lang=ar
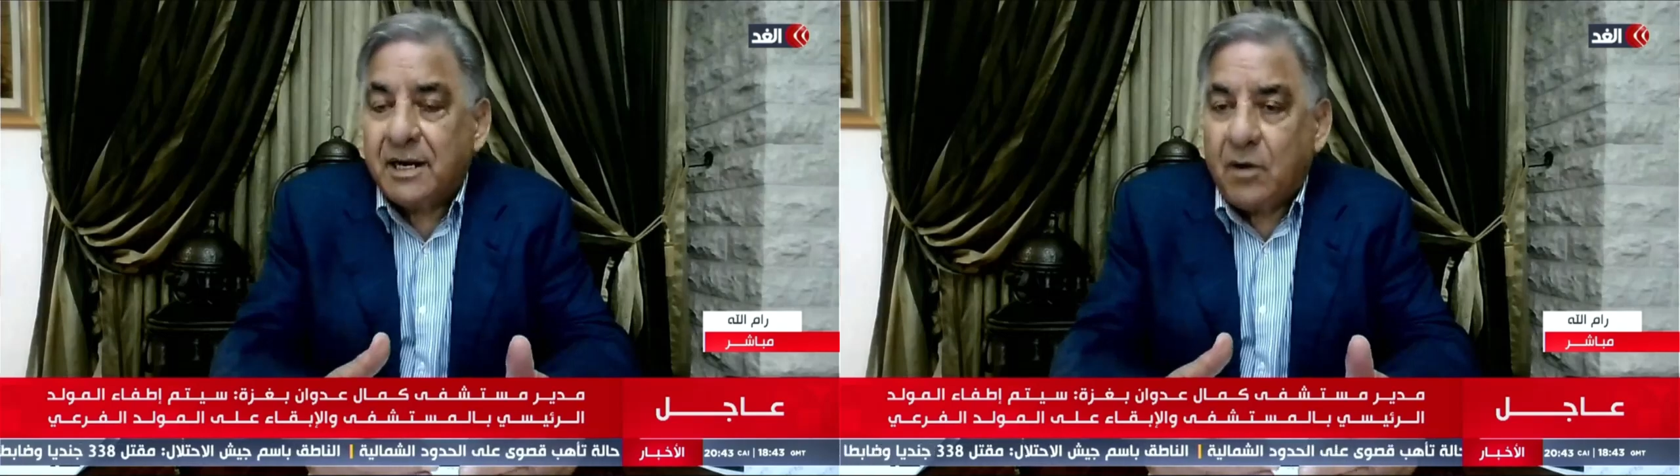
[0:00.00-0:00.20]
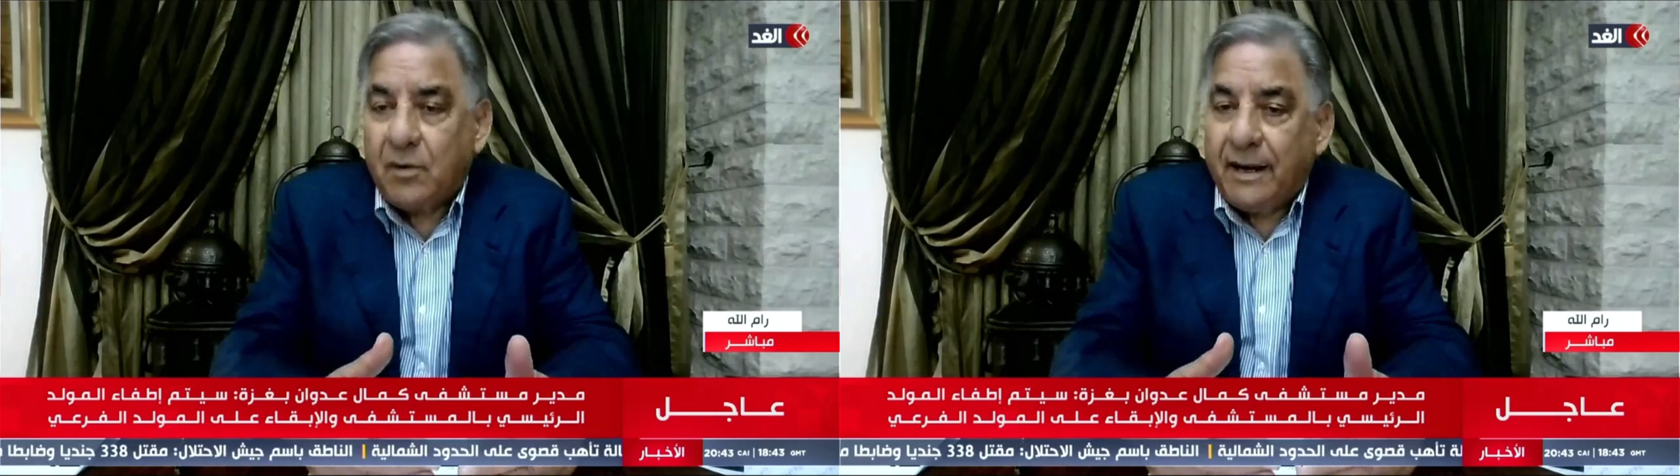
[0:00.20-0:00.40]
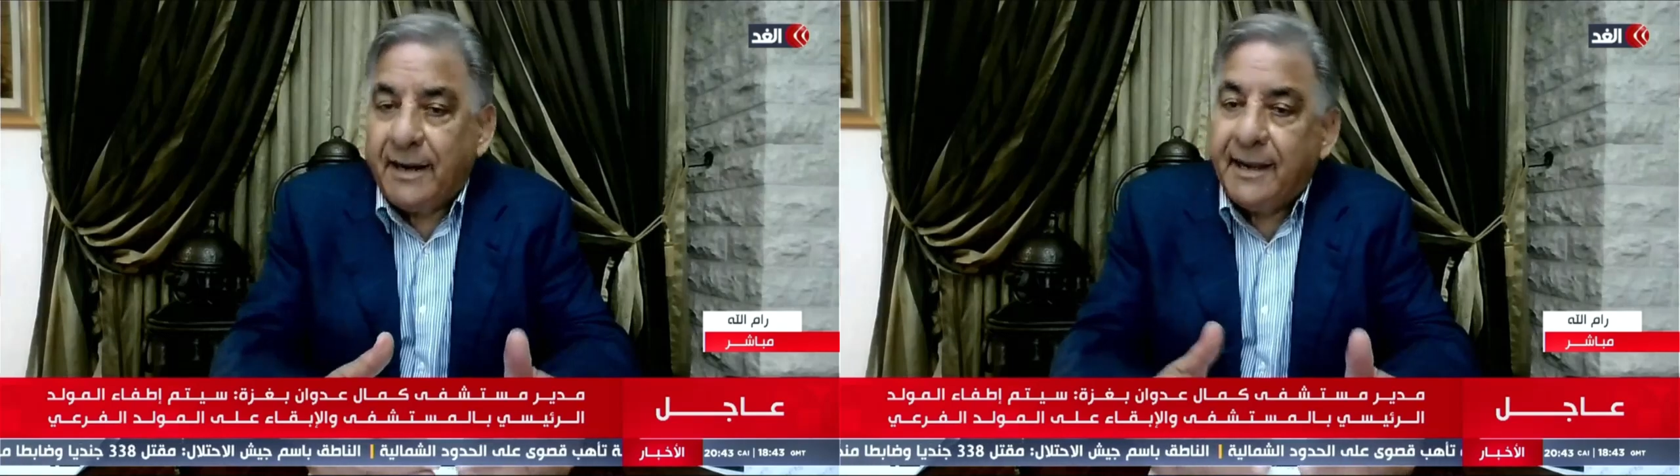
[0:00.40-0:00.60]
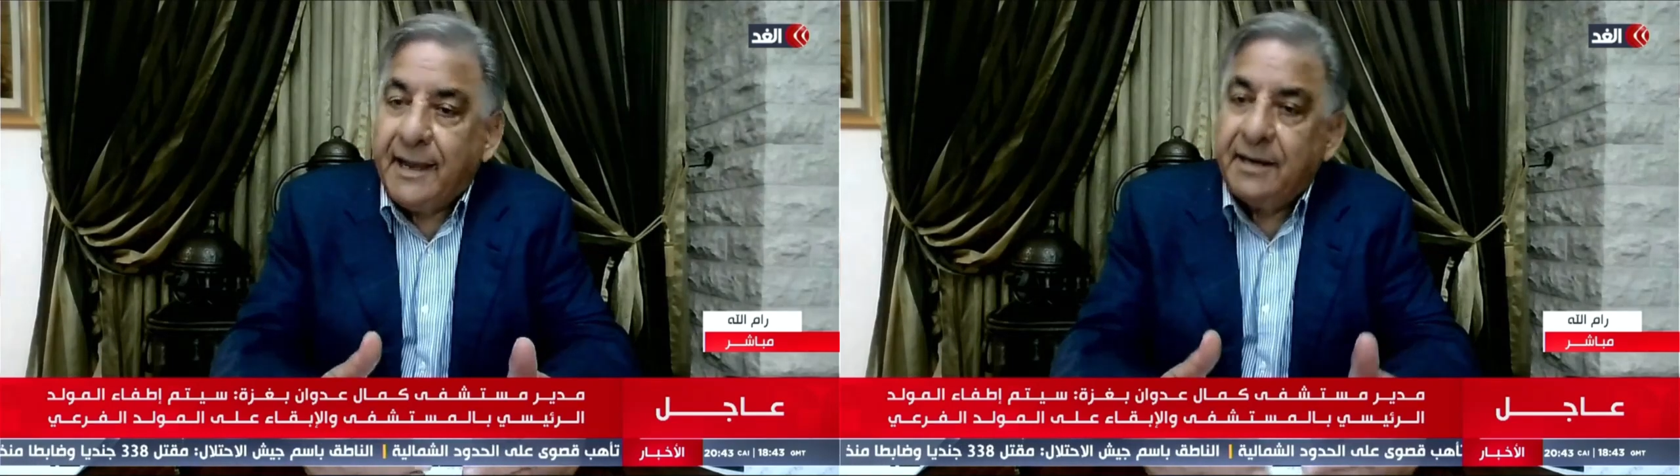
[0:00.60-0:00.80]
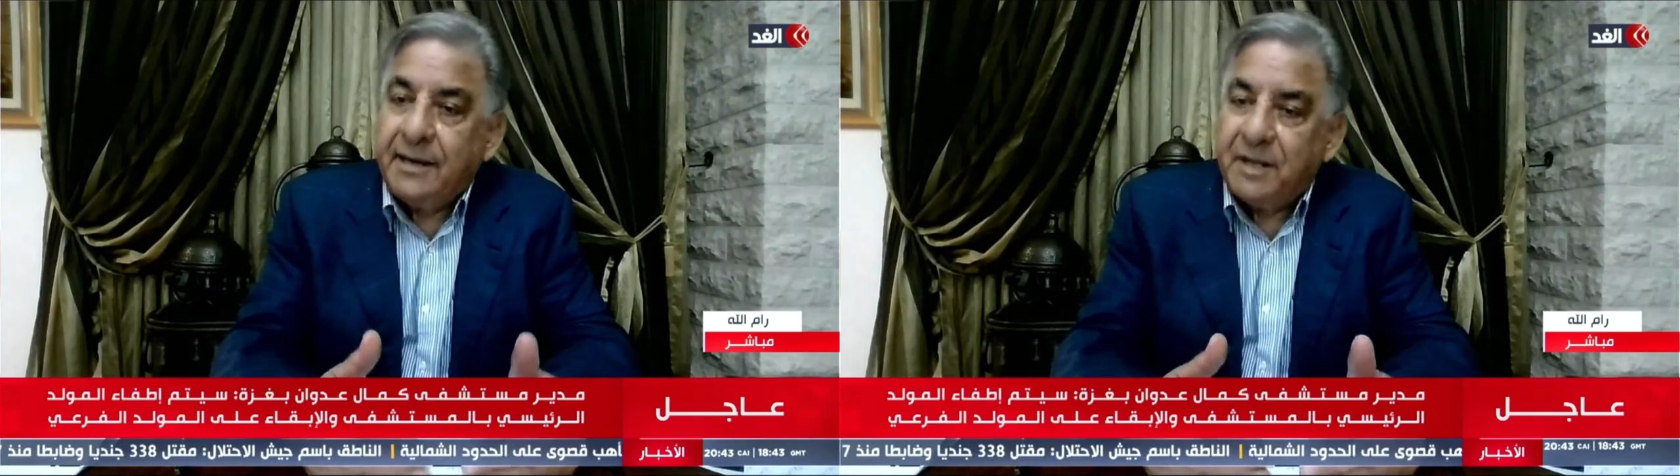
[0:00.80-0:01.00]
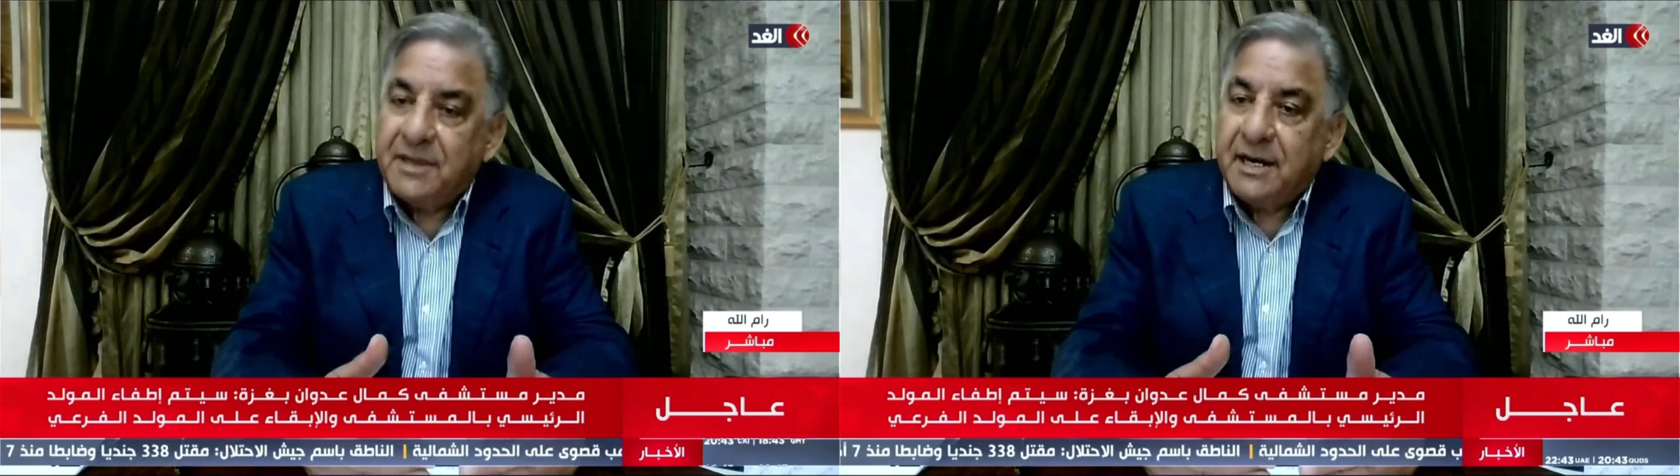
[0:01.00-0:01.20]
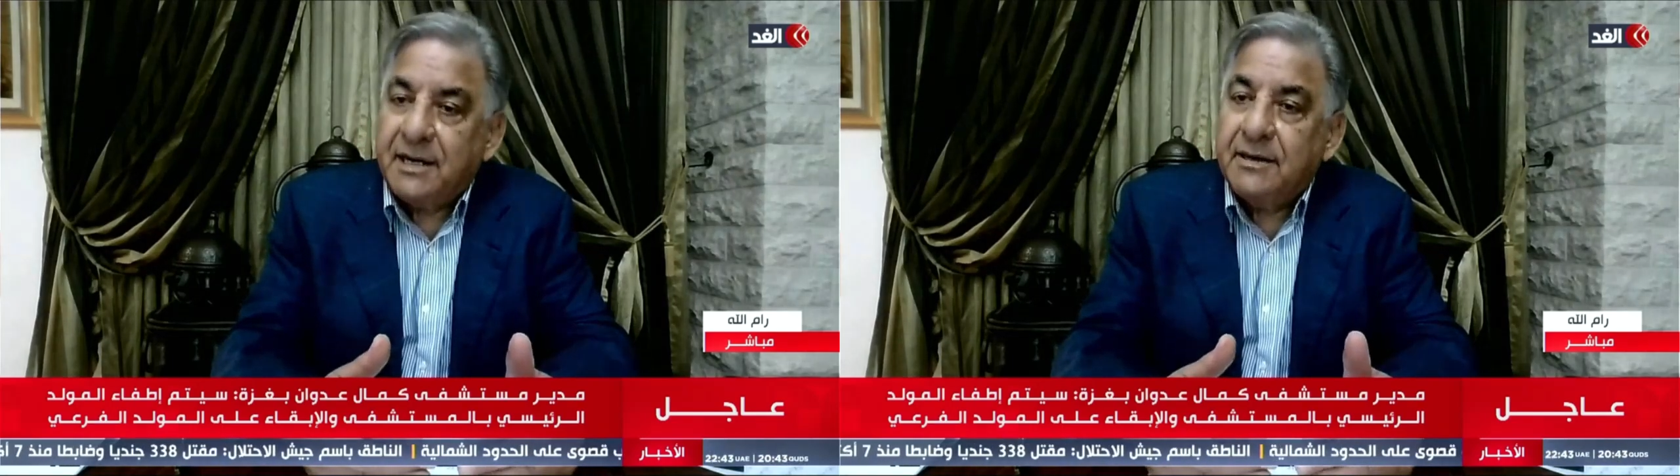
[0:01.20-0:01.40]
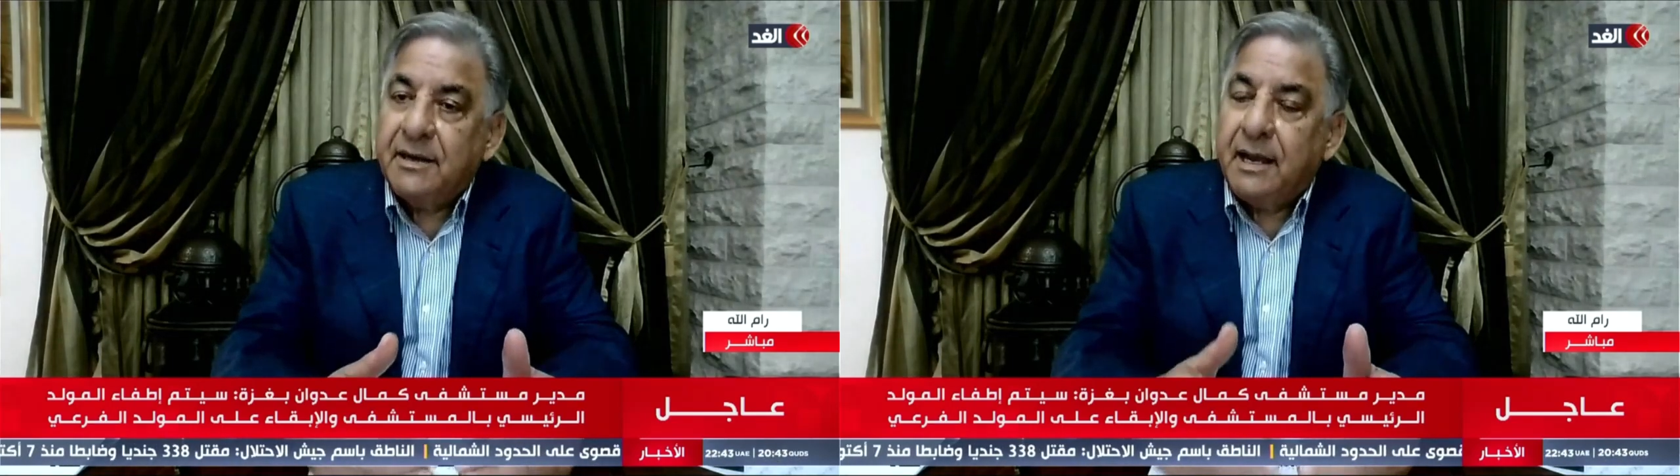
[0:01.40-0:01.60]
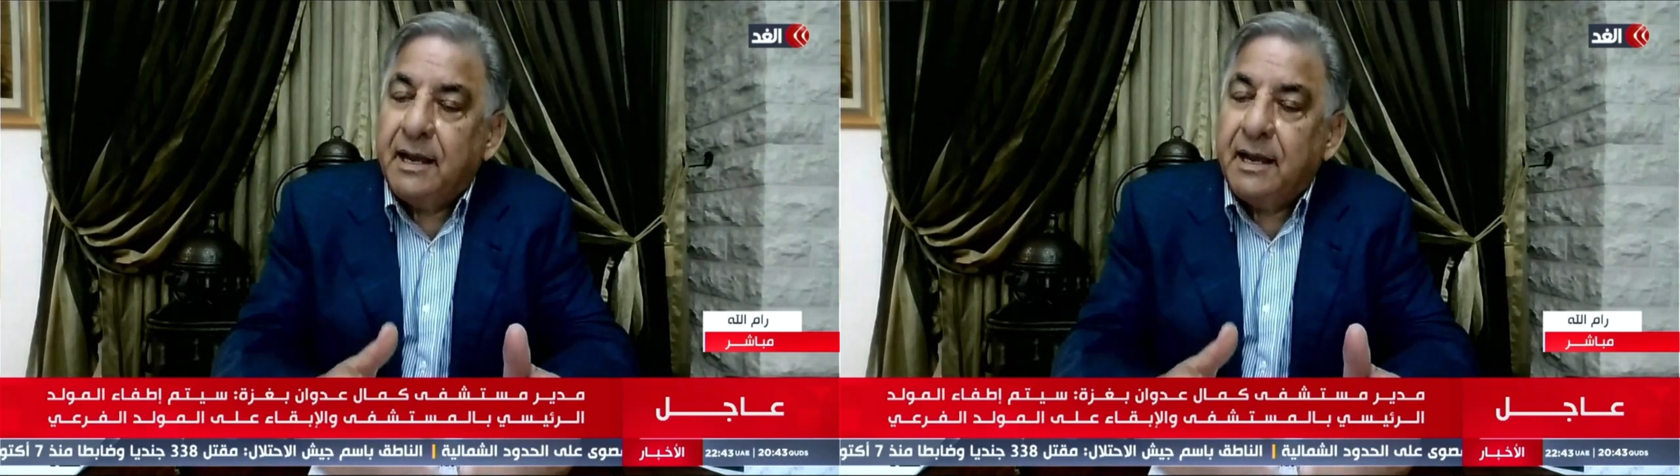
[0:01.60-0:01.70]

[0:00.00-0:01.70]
القول عنها يعني مثلا